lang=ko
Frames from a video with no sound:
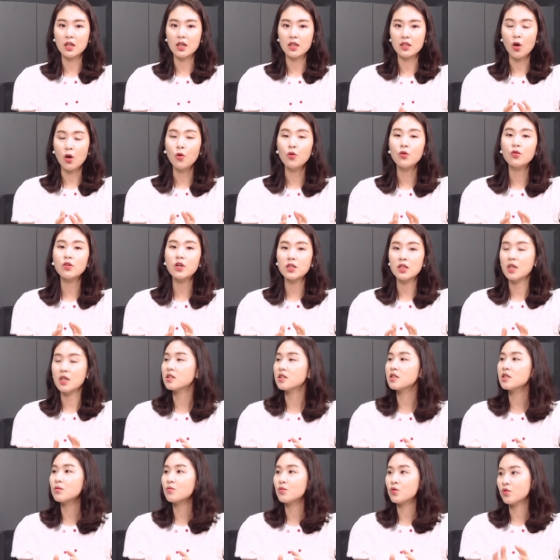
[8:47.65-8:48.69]
그러니까 여유가
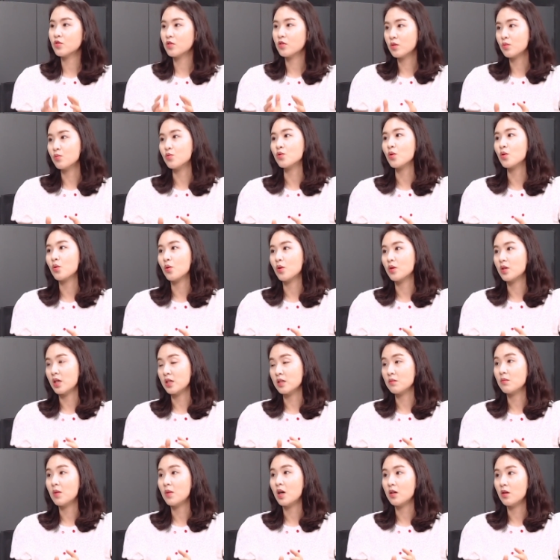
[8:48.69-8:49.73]
되시는 분들은 무조건 내
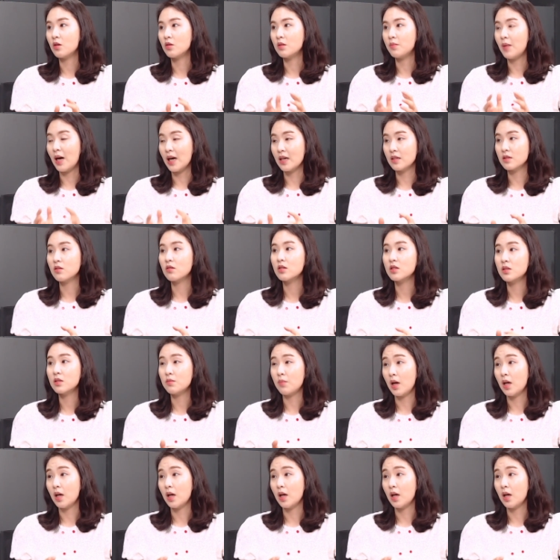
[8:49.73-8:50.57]
집 마련에 망설이지